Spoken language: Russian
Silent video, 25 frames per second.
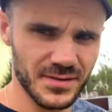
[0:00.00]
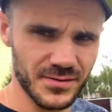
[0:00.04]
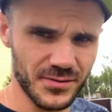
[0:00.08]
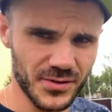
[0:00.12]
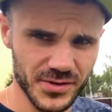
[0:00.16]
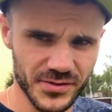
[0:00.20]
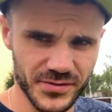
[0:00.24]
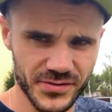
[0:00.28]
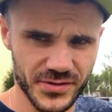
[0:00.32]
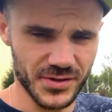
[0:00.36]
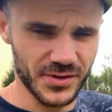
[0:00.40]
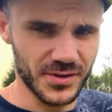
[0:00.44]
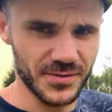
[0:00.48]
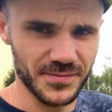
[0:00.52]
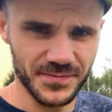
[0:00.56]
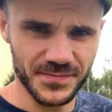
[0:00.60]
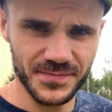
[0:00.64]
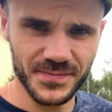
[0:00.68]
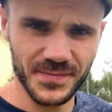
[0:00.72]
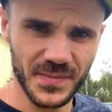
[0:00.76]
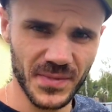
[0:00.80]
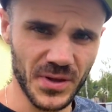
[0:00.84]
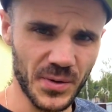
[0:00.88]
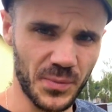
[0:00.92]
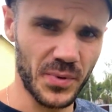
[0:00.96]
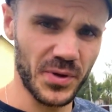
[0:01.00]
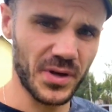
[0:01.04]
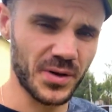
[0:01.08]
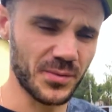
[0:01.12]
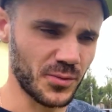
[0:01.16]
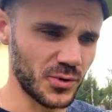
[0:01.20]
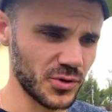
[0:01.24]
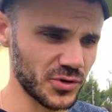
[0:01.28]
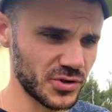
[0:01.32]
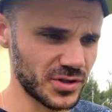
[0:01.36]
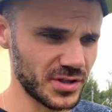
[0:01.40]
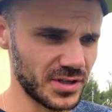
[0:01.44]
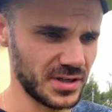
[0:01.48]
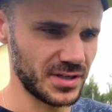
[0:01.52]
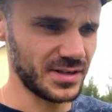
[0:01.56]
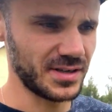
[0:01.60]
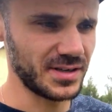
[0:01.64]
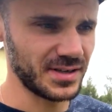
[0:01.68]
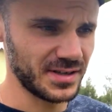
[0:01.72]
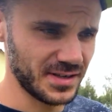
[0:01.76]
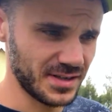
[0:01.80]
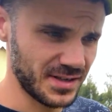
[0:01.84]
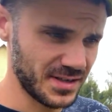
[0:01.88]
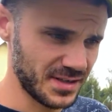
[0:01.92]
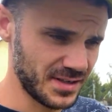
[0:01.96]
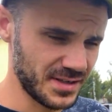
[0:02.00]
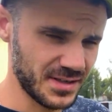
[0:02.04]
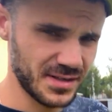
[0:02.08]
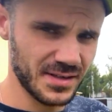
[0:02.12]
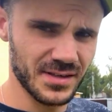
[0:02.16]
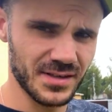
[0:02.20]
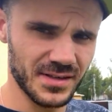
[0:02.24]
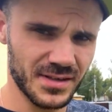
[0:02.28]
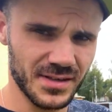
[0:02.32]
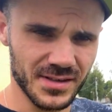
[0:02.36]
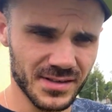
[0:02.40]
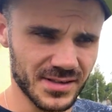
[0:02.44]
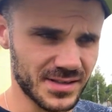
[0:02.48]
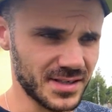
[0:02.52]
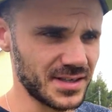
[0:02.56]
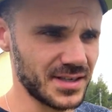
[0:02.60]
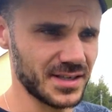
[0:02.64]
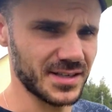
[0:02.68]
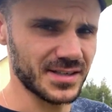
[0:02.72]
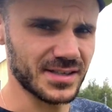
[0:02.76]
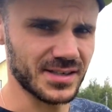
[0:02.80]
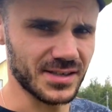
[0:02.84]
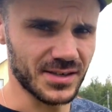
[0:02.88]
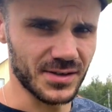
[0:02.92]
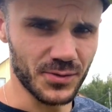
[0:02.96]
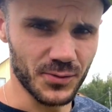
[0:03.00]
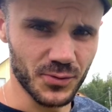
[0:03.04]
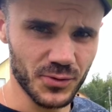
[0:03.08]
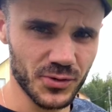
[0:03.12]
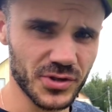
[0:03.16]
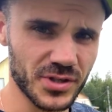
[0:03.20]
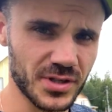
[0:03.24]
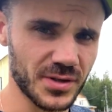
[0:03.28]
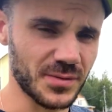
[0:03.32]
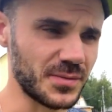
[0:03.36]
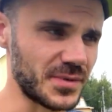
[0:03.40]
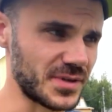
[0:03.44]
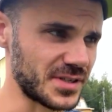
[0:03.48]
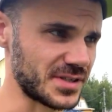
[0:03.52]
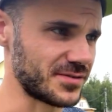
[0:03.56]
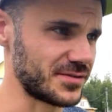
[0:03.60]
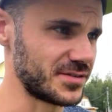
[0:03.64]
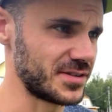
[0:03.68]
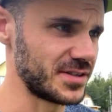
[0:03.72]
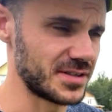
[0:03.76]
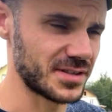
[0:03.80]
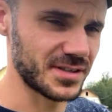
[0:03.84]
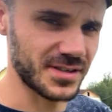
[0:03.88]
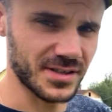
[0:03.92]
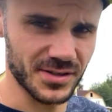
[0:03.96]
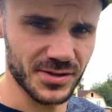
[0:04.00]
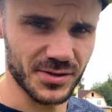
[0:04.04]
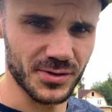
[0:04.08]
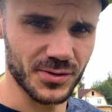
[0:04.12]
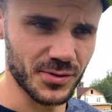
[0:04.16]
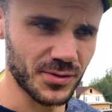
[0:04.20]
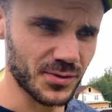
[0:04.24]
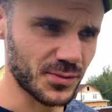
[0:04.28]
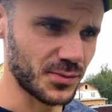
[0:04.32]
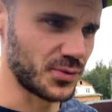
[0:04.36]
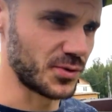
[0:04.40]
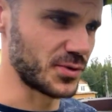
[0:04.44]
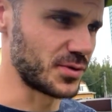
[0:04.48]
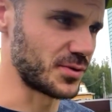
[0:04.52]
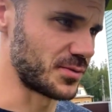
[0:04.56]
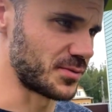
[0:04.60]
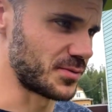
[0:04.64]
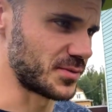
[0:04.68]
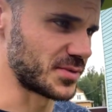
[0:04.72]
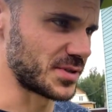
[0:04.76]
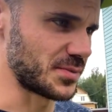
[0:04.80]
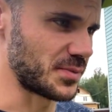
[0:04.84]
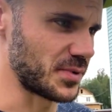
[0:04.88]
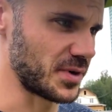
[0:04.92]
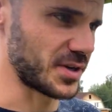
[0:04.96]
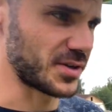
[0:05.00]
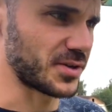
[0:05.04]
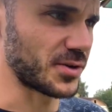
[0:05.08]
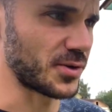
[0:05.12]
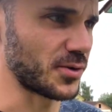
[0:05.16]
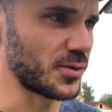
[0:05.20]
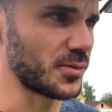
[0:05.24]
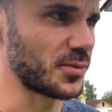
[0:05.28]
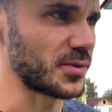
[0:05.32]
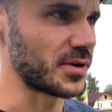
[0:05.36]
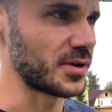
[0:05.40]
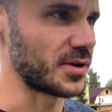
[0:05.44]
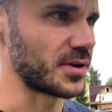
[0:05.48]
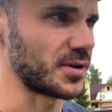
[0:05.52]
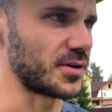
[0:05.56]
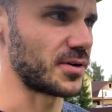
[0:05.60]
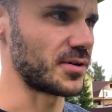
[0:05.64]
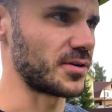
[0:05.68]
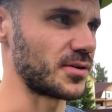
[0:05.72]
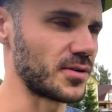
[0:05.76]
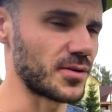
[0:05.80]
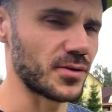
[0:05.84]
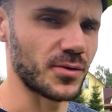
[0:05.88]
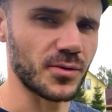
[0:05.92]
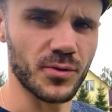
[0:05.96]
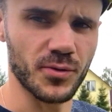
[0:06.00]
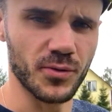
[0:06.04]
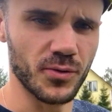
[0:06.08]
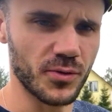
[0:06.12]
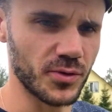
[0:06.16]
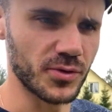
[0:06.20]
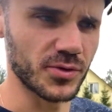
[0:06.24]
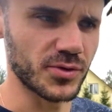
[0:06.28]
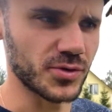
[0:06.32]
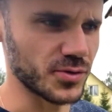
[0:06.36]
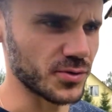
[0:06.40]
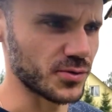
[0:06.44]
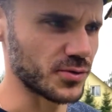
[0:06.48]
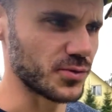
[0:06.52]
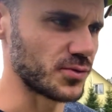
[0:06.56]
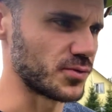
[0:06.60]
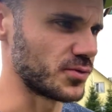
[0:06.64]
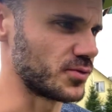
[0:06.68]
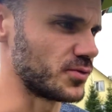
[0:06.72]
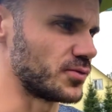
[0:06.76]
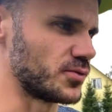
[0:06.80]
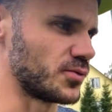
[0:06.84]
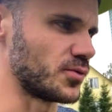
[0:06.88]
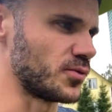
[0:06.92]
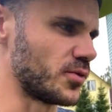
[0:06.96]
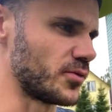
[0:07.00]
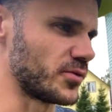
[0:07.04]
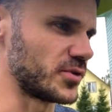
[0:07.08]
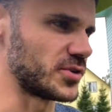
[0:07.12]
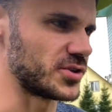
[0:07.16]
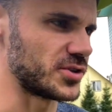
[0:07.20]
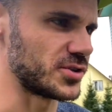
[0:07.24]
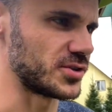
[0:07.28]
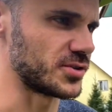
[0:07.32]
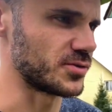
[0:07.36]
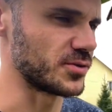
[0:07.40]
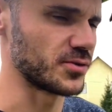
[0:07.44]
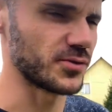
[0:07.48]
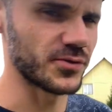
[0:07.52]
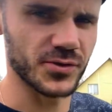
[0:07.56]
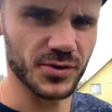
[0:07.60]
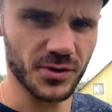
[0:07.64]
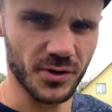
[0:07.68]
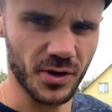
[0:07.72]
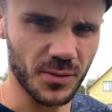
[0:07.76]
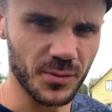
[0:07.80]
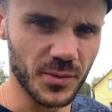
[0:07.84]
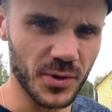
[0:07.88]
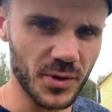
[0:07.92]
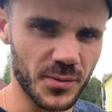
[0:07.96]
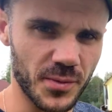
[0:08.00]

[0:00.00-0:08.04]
Вот все. Теперь можно заняться ужином, разводить костер, будем запекать ребра, курицу, овощи, ну все как мы